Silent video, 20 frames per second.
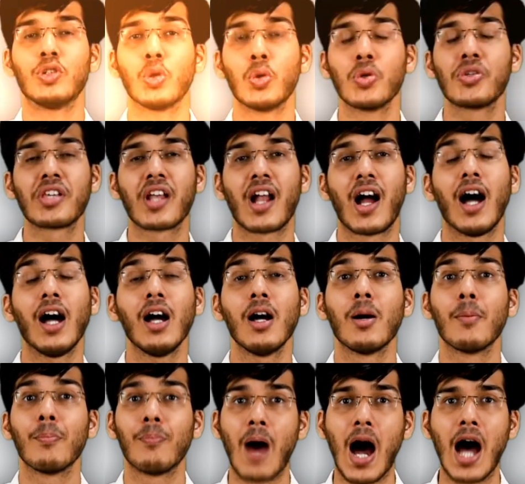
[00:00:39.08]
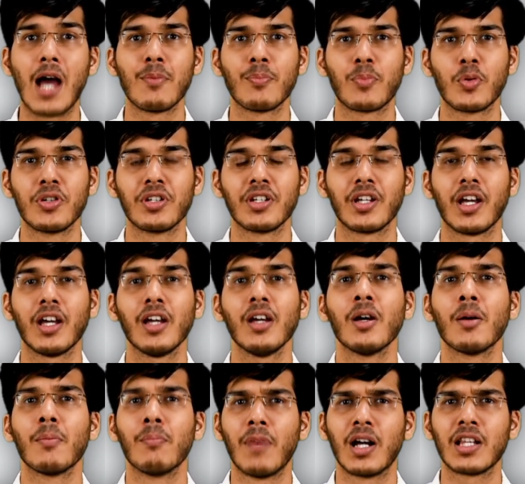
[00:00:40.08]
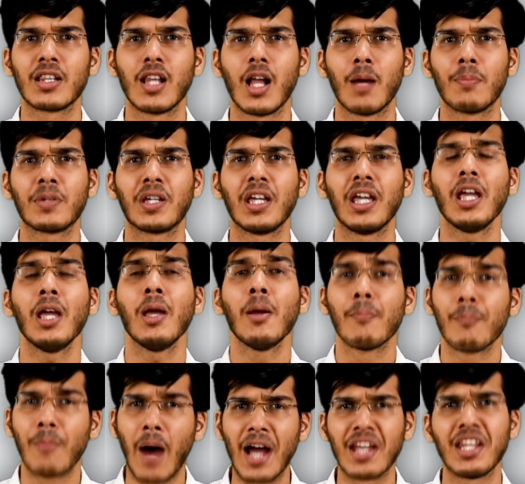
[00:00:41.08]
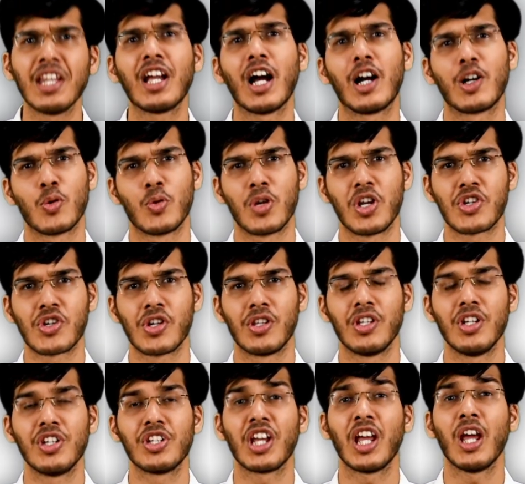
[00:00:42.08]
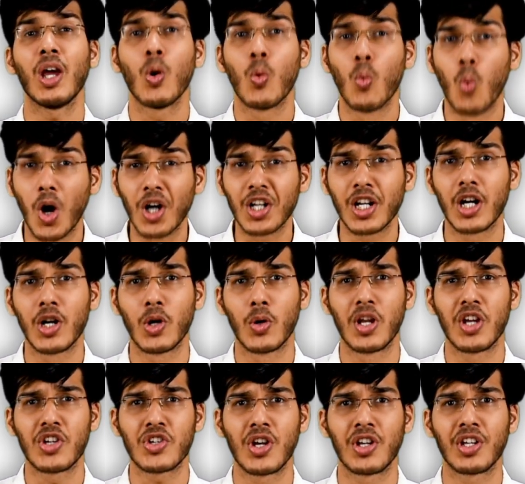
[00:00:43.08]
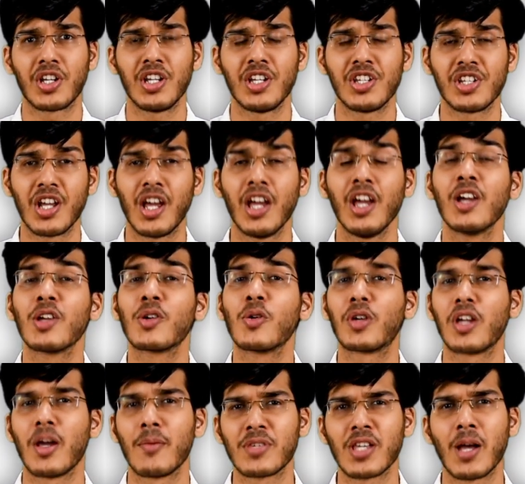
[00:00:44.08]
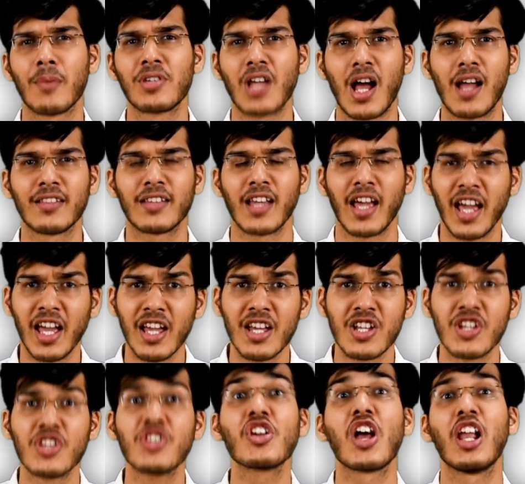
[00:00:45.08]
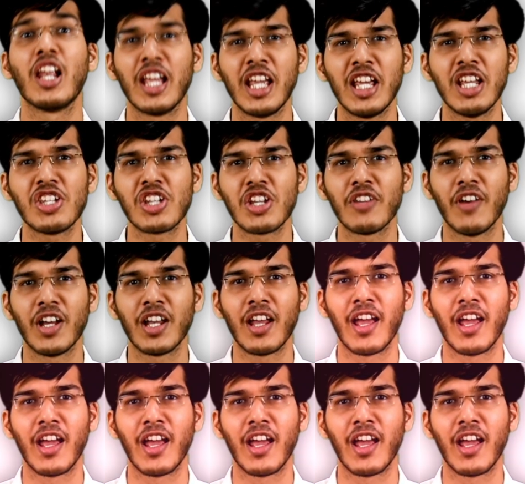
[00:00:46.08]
दूसरा पान पुण्य मतलब कि पानी का डोनेशन दीजिए वाटर डोनेशन कीजिए क्योंकि हम सब जानते हैं जल ही जीवन